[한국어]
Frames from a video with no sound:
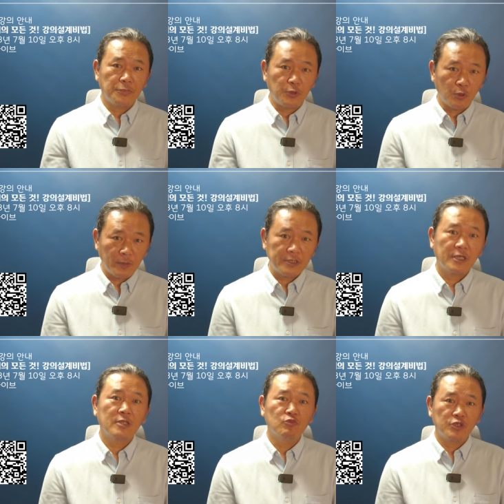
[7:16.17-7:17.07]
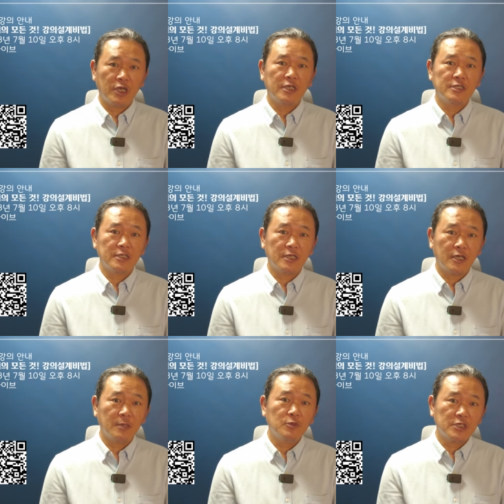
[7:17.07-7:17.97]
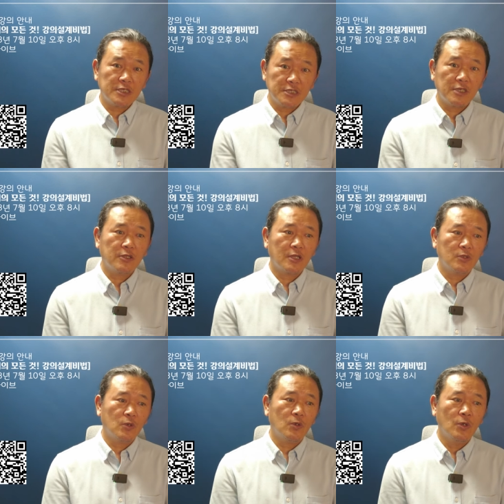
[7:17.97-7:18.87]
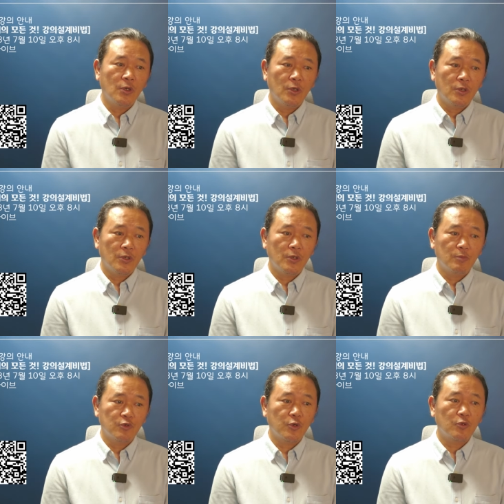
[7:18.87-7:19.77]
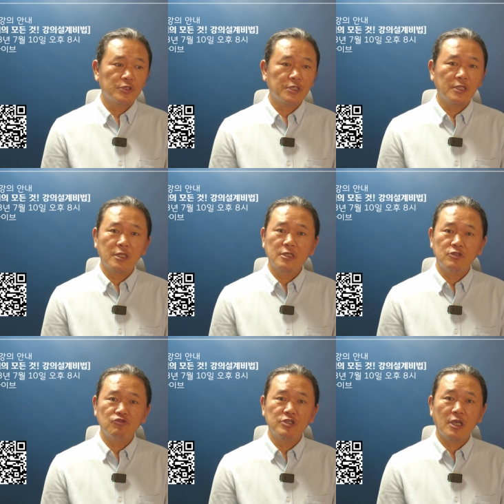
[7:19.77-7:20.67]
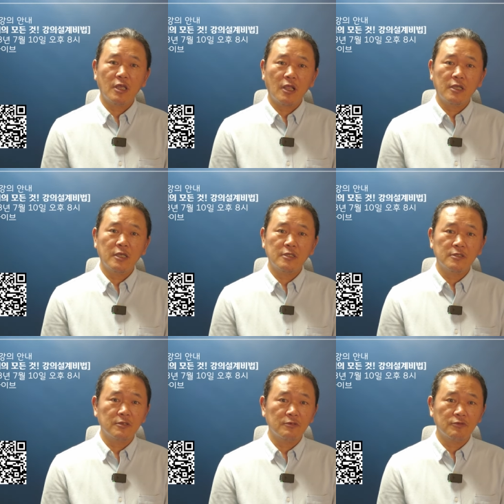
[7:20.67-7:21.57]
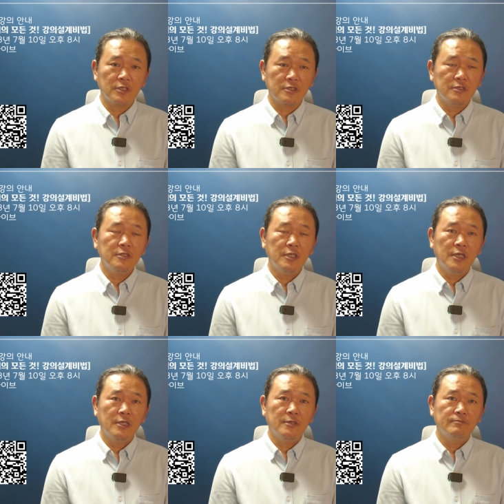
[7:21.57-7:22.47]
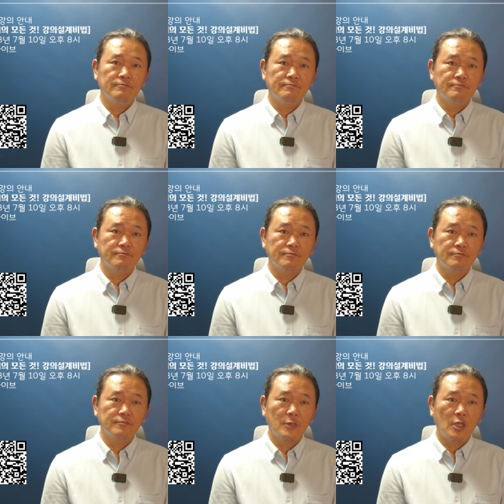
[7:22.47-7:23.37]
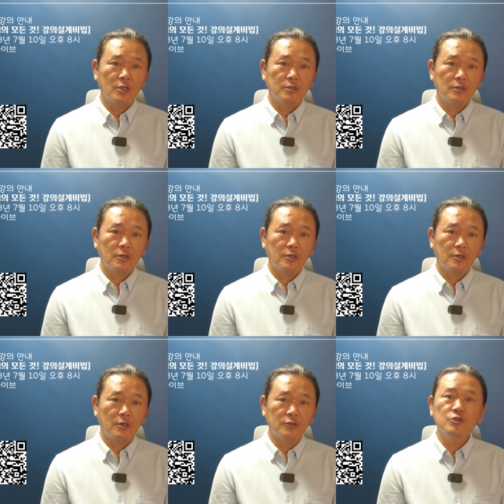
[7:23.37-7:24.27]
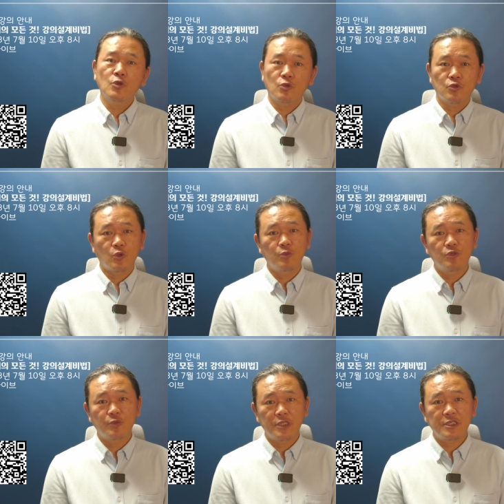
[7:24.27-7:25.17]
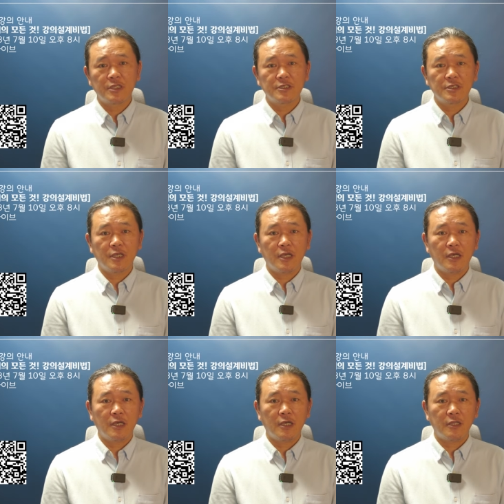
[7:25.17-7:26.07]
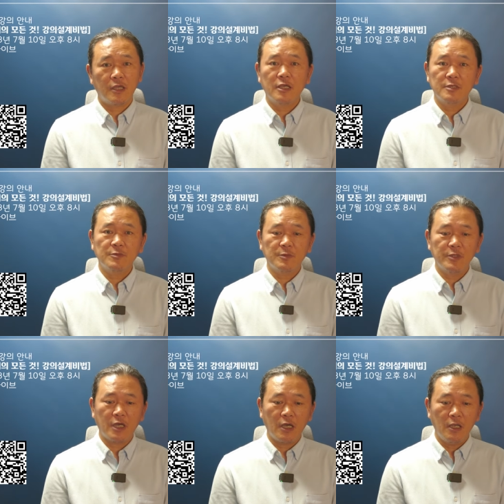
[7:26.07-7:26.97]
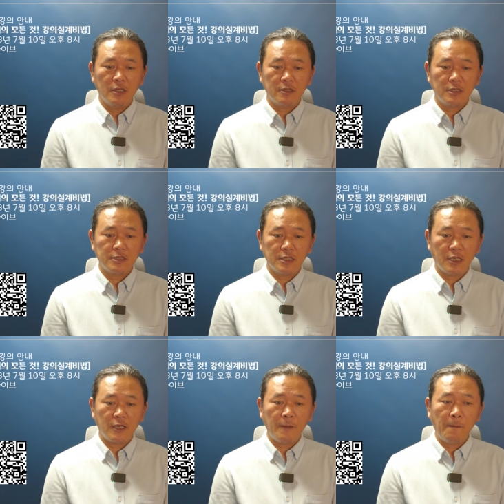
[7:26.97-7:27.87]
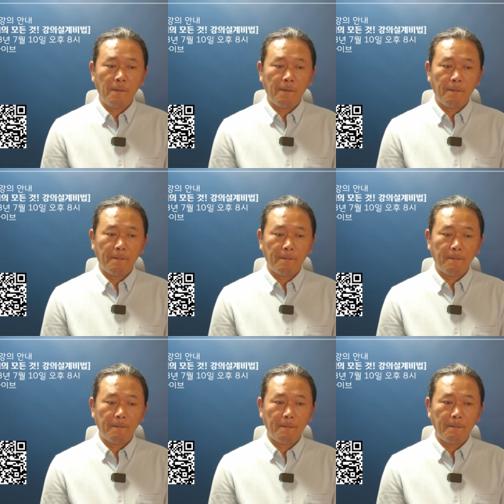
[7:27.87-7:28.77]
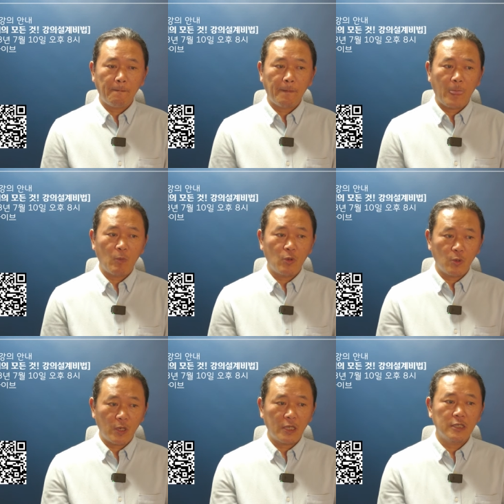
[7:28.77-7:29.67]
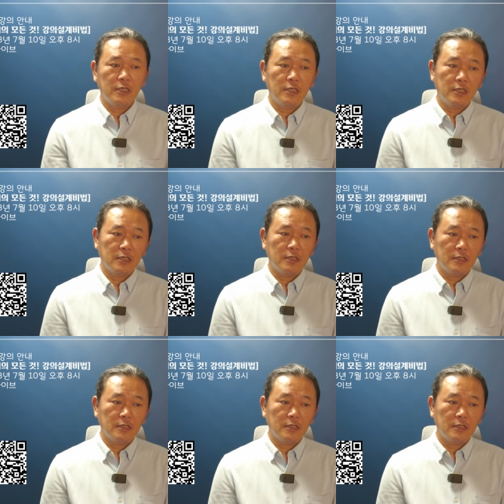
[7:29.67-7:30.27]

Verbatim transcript: 비용 발생하는 문제가 있으니까 뭐 차치하더라도 어, 무료로 진행되는 이 2시간 강의 같은 경우에는 음, 어느 정도는 도움이 좀 되지 않을까 생각이 좀 듭니다. 특히 제가 음, 뭐이 강의